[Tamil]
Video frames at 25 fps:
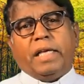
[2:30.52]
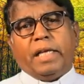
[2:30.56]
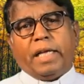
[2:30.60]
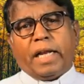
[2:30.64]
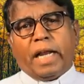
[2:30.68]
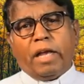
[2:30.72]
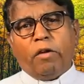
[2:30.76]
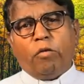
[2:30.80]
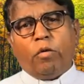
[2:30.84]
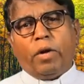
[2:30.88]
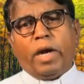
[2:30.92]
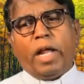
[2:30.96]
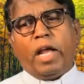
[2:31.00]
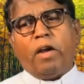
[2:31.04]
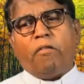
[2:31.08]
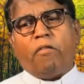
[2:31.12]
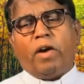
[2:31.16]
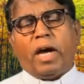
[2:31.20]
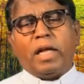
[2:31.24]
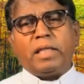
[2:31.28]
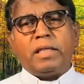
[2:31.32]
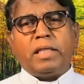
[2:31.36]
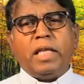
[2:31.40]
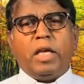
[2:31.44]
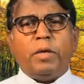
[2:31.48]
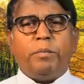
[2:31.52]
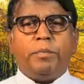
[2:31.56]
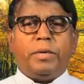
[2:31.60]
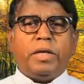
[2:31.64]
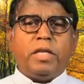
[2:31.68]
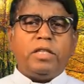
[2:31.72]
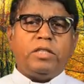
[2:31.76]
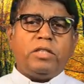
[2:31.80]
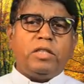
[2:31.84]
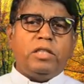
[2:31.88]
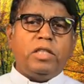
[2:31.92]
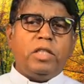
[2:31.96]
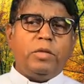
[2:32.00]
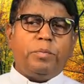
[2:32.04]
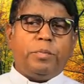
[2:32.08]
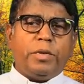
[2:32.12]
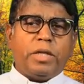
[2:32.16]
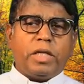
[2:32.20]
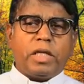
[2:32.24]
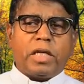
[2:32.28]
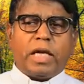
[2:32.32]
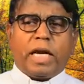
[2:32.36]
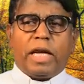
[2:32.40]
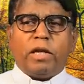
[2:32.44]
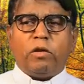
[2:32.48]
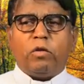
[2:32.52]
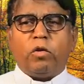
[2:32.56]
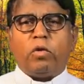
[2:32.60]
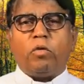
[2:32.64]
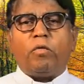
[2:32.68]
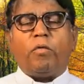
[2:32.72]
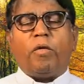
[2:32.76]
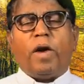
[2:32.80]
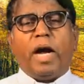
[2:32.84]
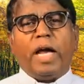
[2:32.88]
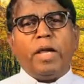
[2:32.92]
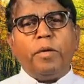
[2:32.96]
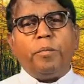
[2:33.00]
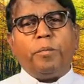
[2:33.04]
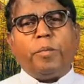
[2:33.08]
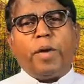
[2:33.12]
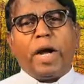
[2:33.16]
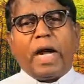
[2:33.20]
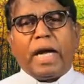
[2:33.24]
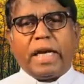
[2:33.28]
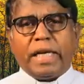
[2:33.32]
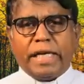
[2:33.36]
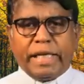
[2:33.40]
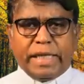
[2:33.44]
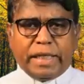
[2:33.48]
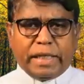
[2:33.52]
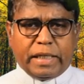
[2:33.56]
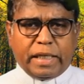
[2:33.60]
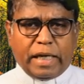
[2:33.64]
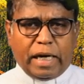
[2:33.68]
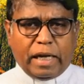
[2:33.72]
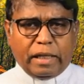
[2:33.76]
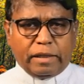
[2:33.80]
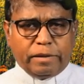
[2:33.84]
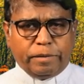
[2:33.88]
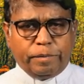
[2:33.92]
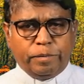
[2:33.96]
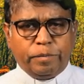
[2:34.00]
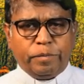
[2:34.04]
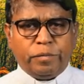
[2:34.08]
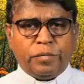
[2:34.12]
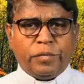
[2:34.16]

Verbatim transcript: இறைவனுடைய வார்த்தையை பற்றி சிந்திப்பதற்கான ஒரு வாய்ப்பாக இருக்கிறது